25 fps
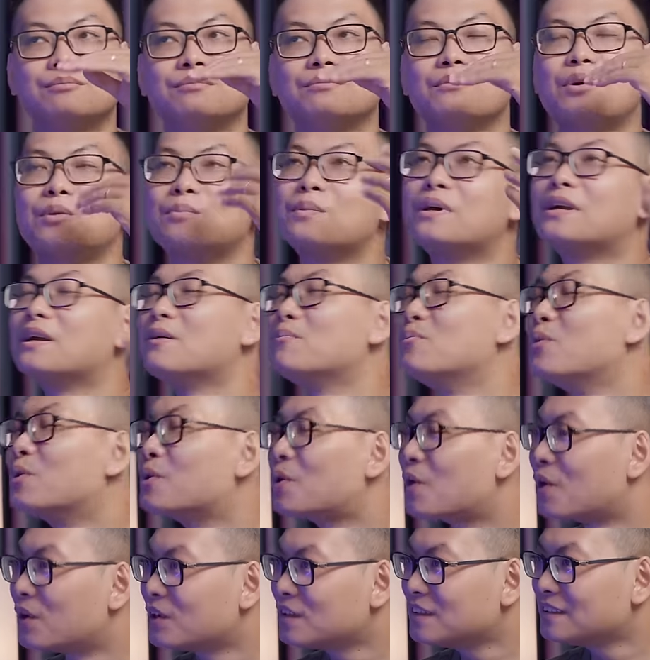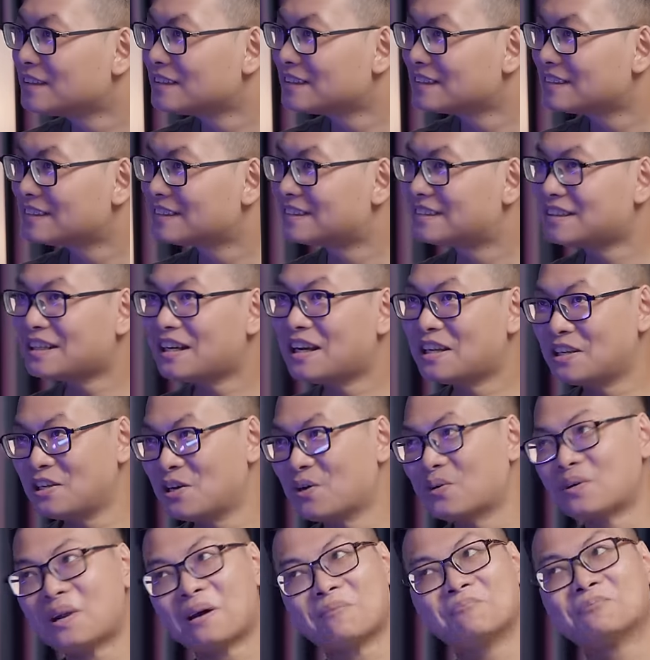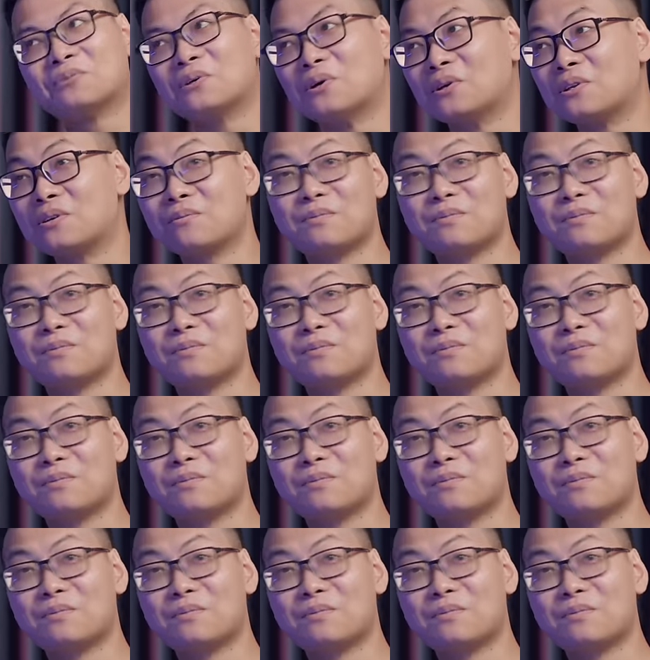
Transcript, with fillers: bọn mình đã muốn nói rất là nhiều năm rồi,